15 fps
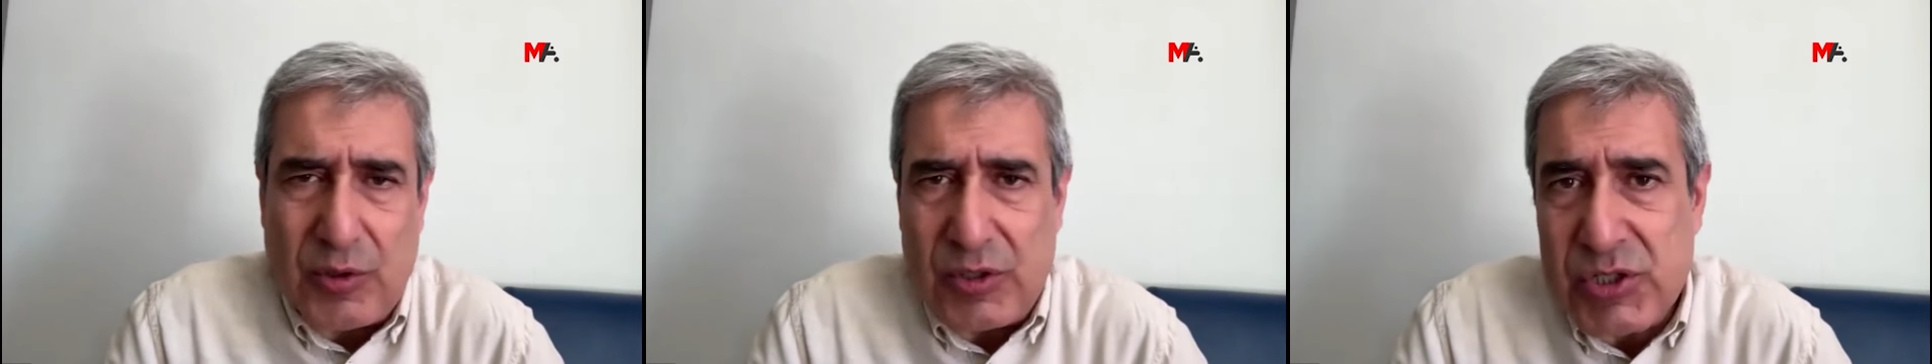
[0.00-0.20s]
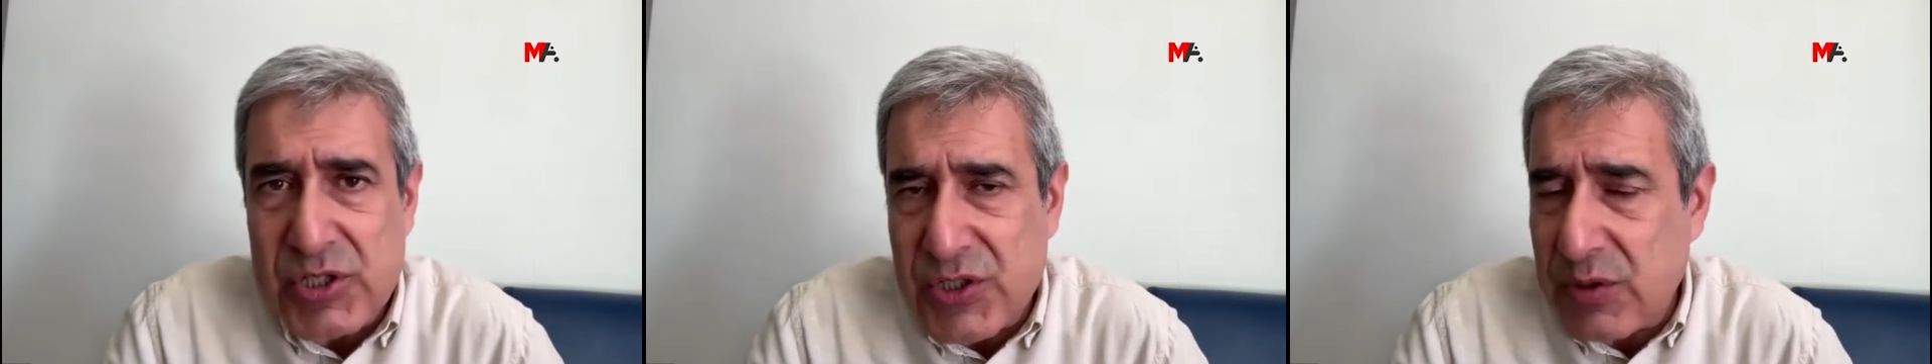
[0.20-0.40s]

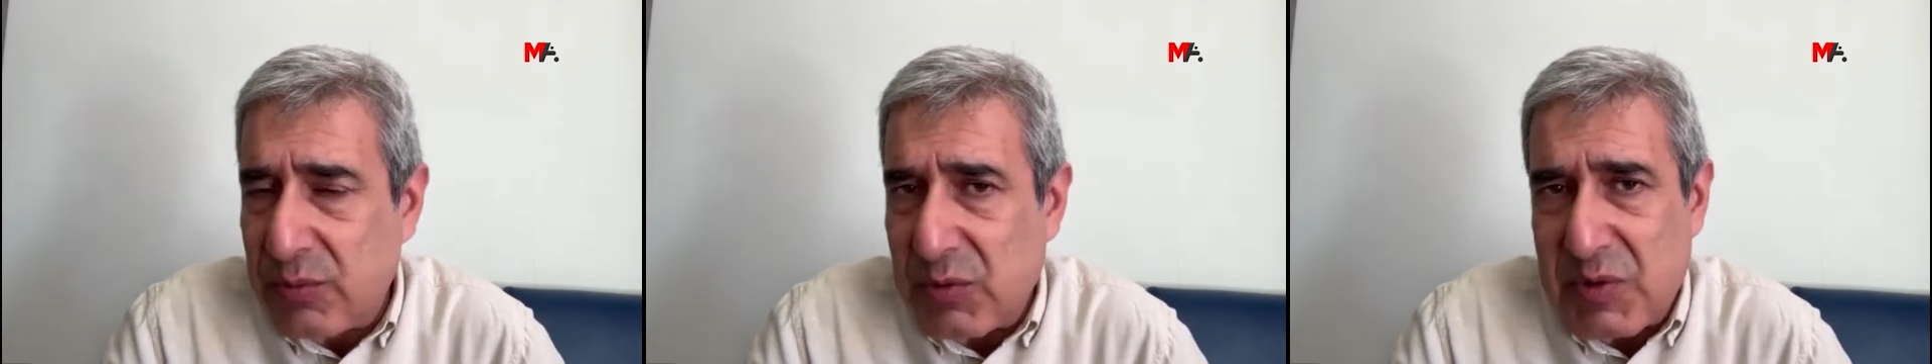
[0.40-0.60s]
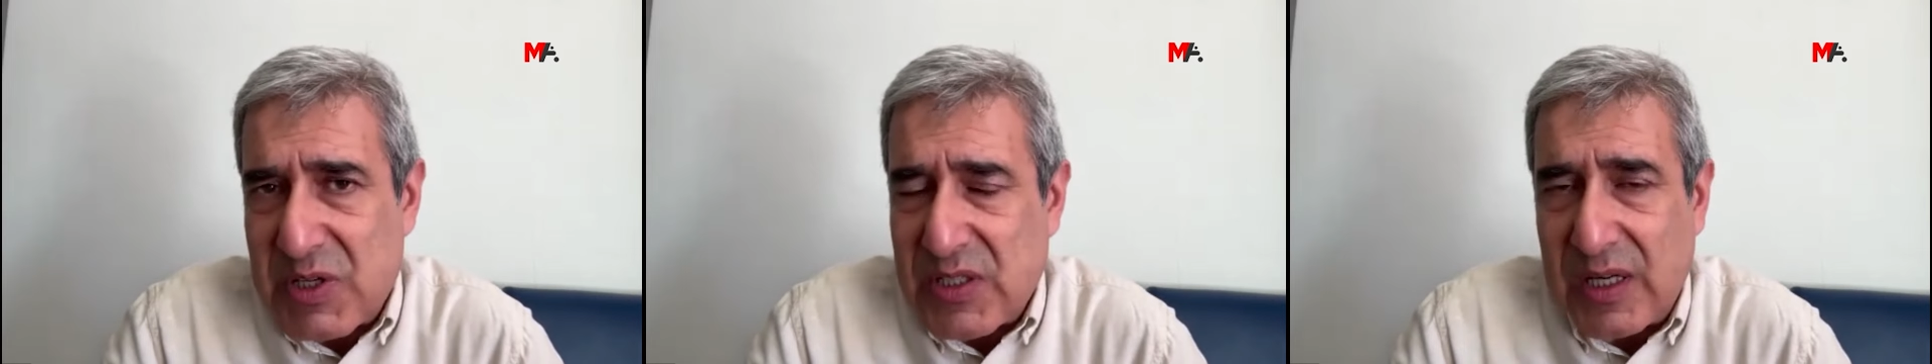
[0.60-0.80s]
İşte
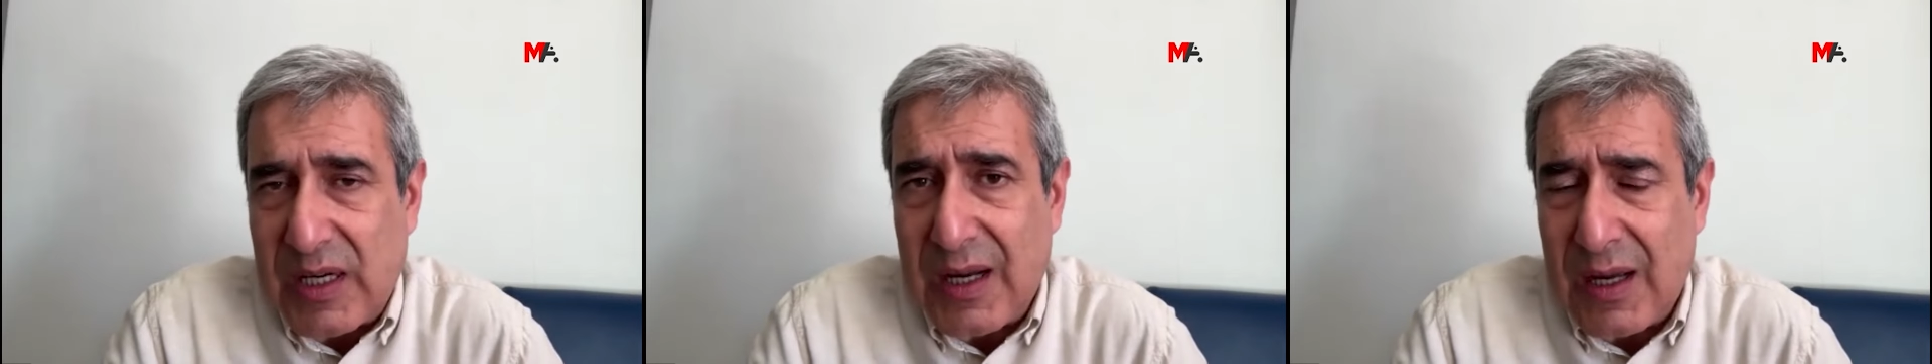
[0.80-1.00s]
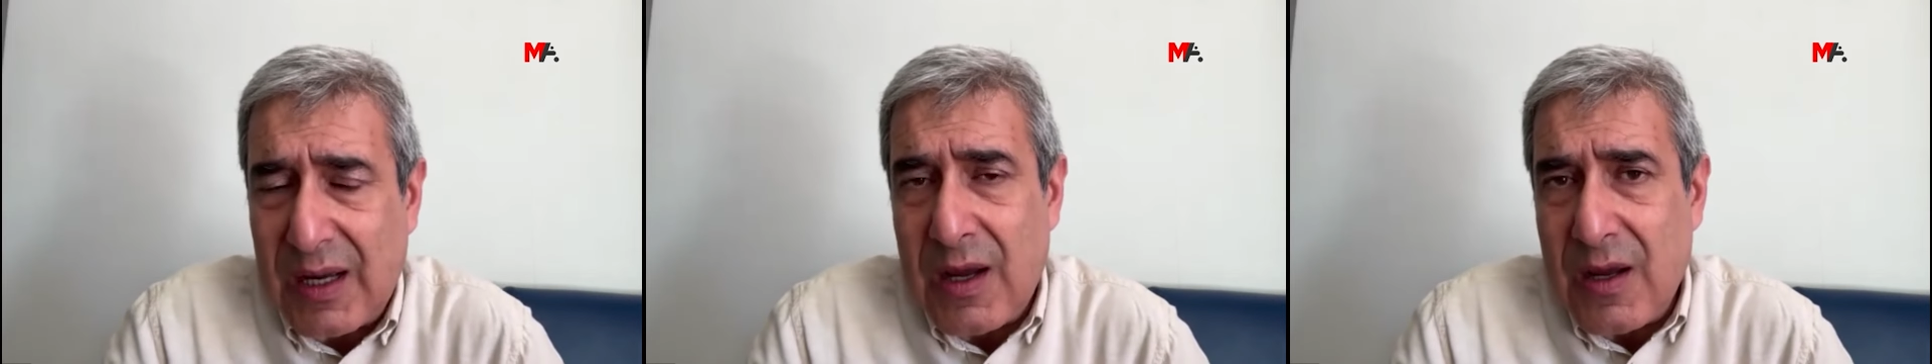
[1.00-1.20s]
şimdi
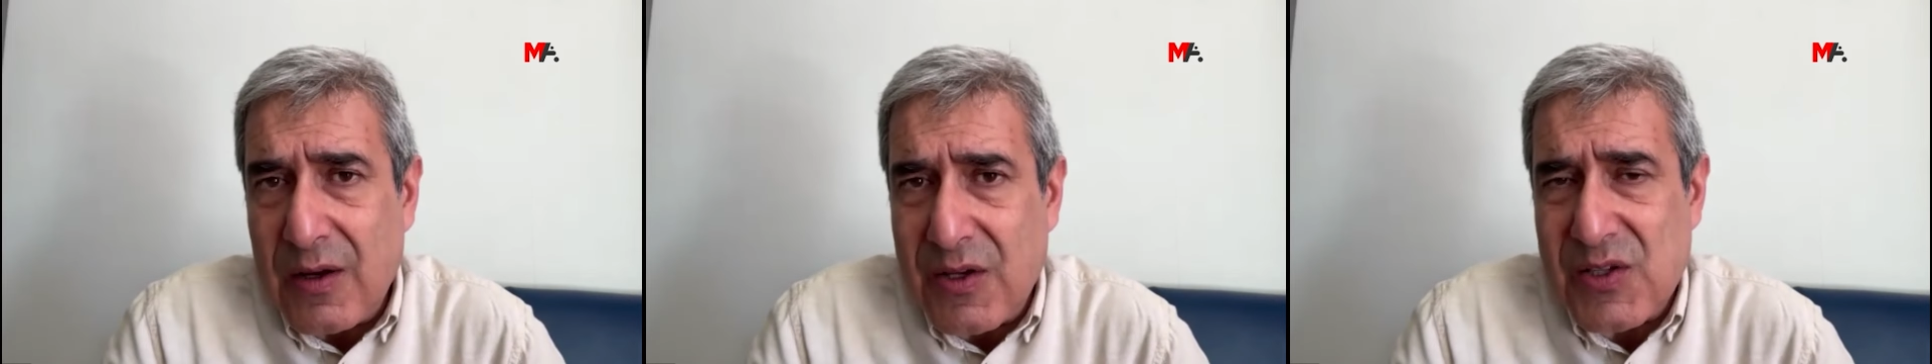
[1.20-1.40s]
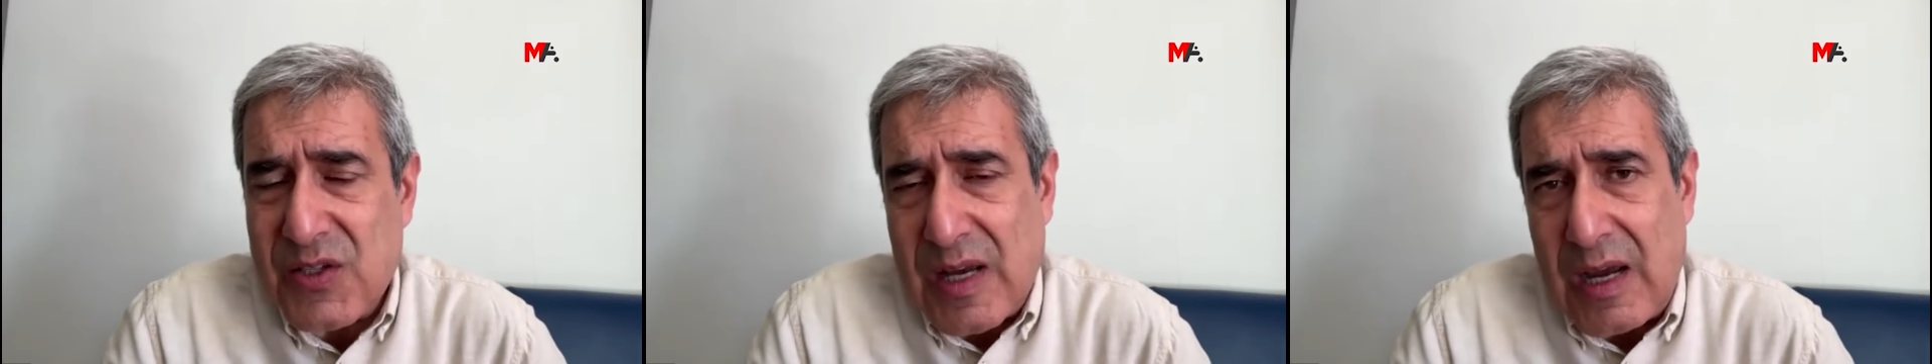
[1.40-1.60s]
mesela
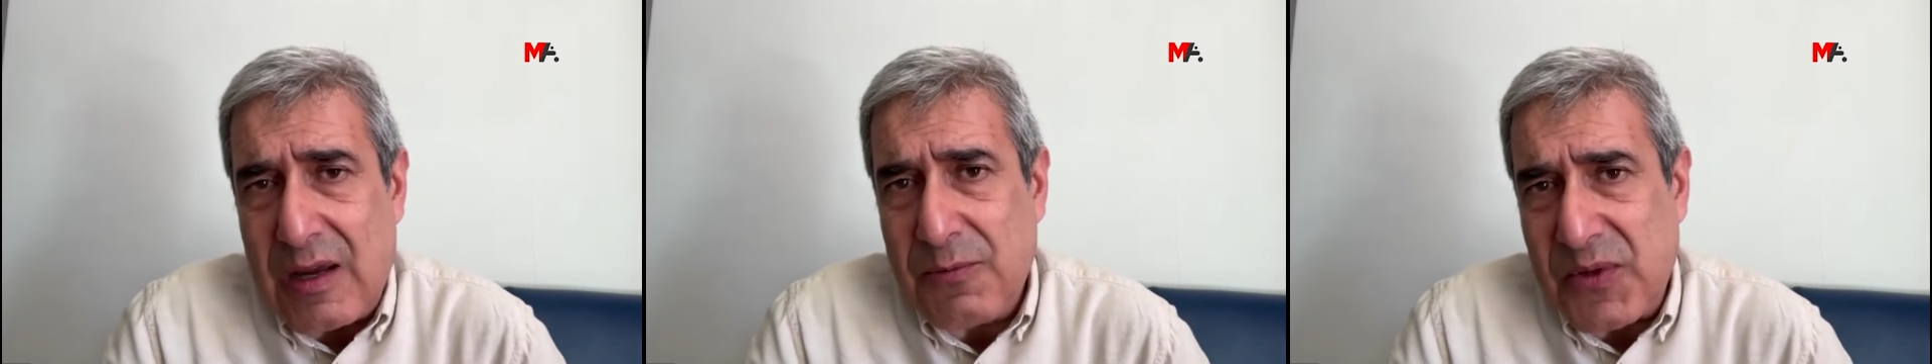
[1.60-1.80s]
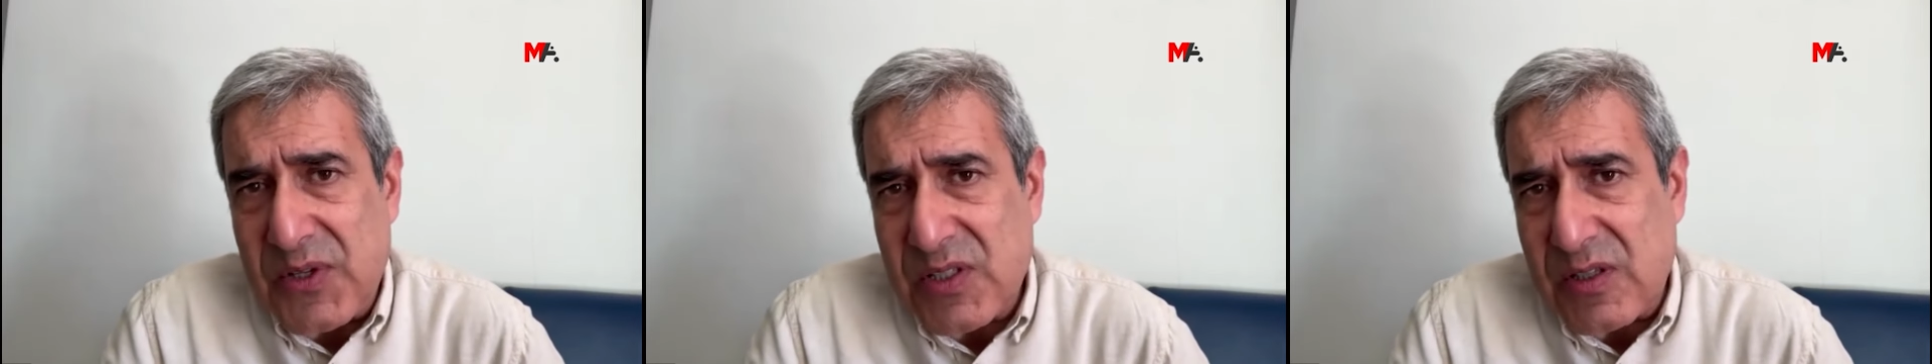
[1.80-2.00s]

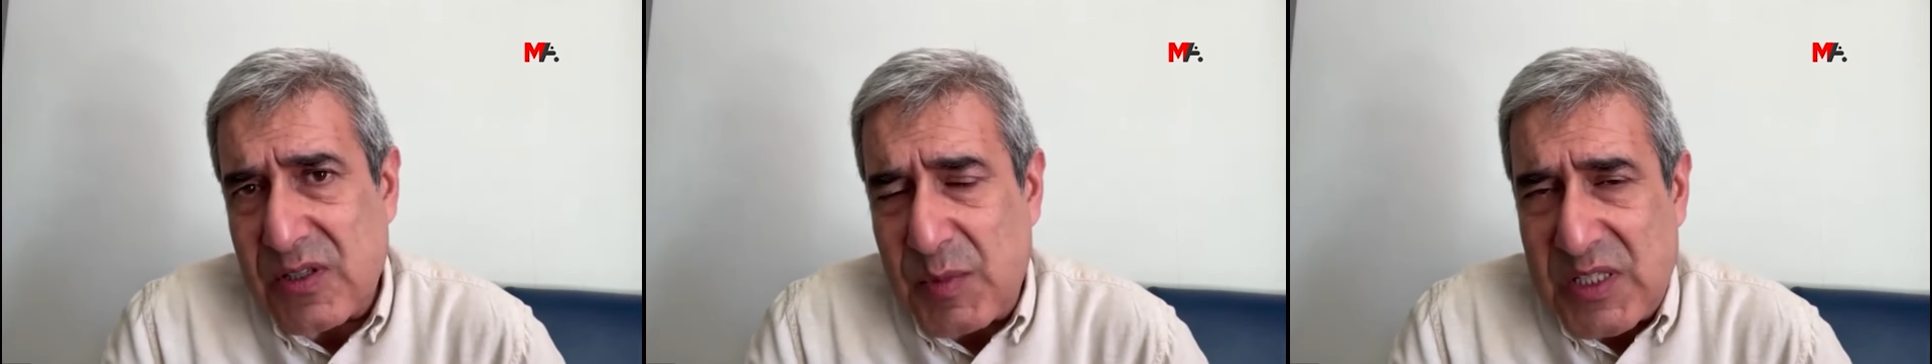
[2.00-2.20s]
İsrail-Filistin